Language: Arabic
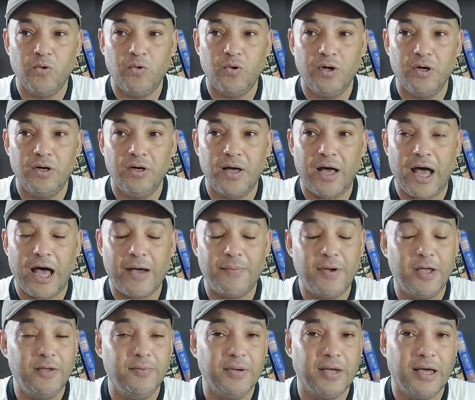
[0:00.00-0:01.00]

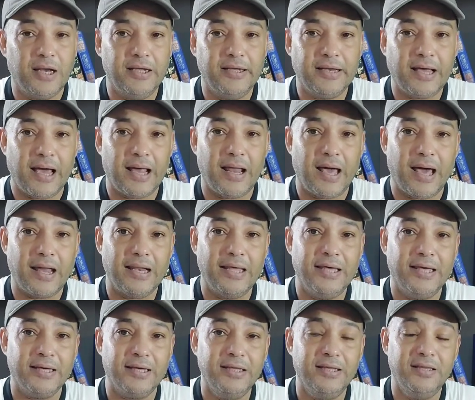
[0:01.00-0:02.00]
وحبايبي غاليين
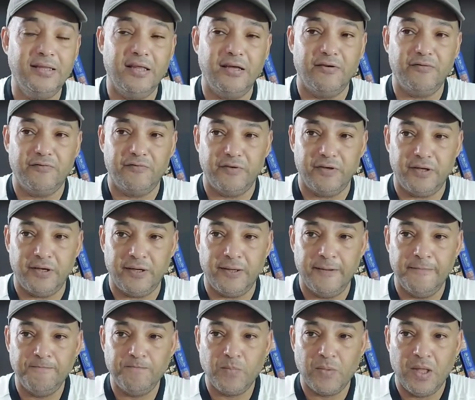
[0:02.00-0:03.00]
عليا جدا في